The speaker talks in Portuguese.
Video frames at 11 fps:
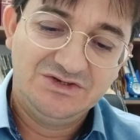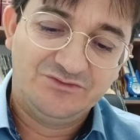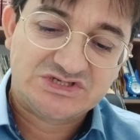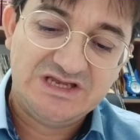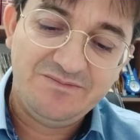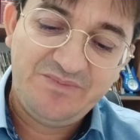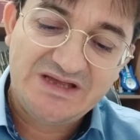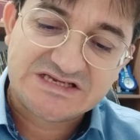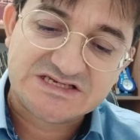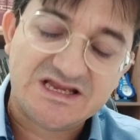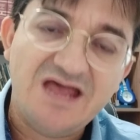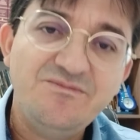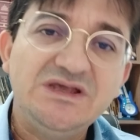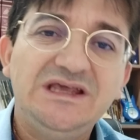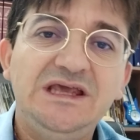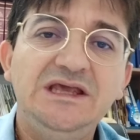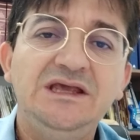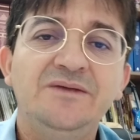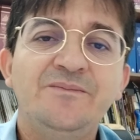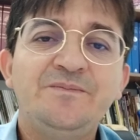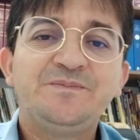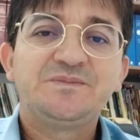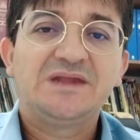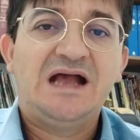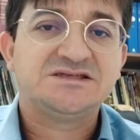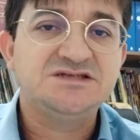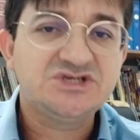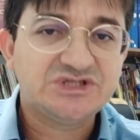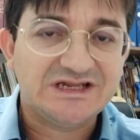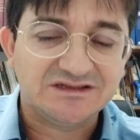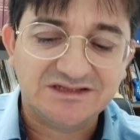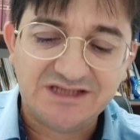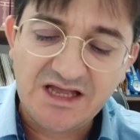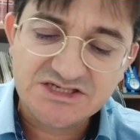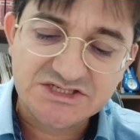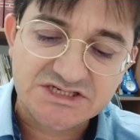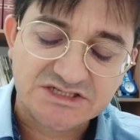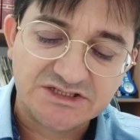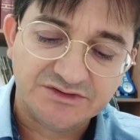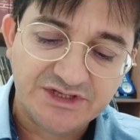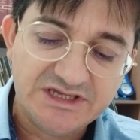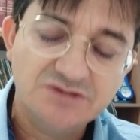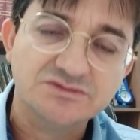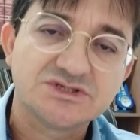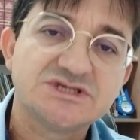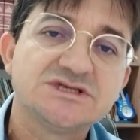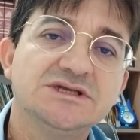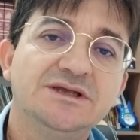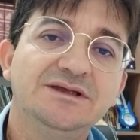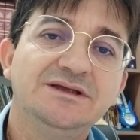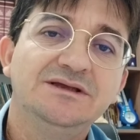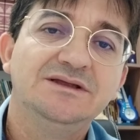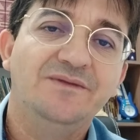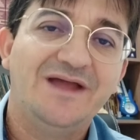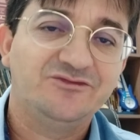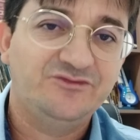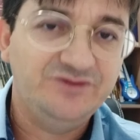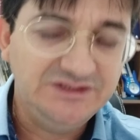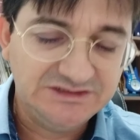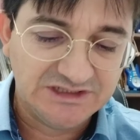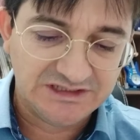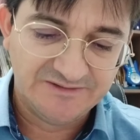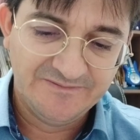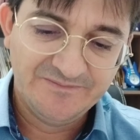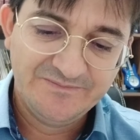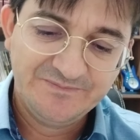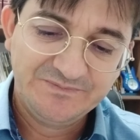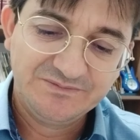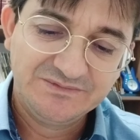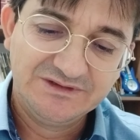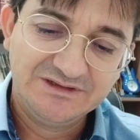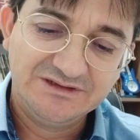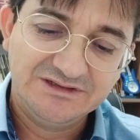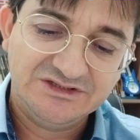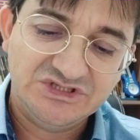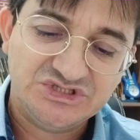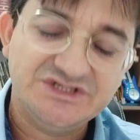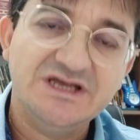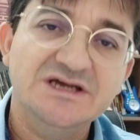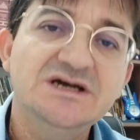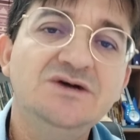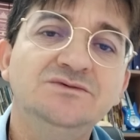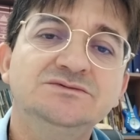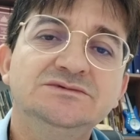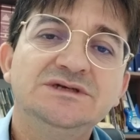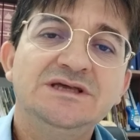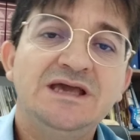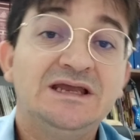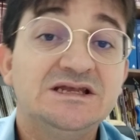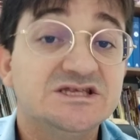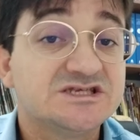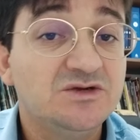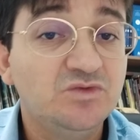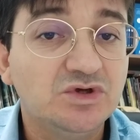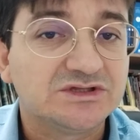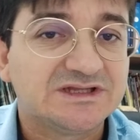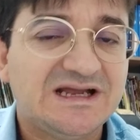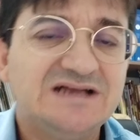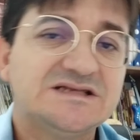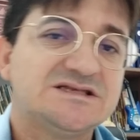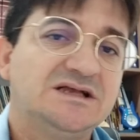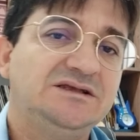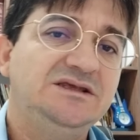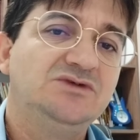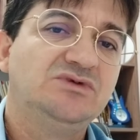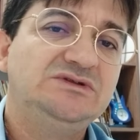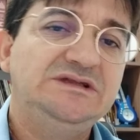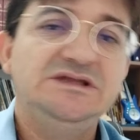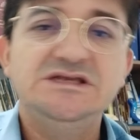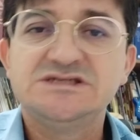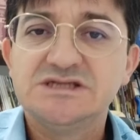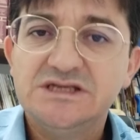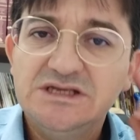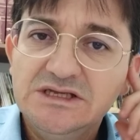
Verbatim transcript: Você percebe que as estratégias de Deus na vida de Gideão, elas são notadas aqui quando ele diz: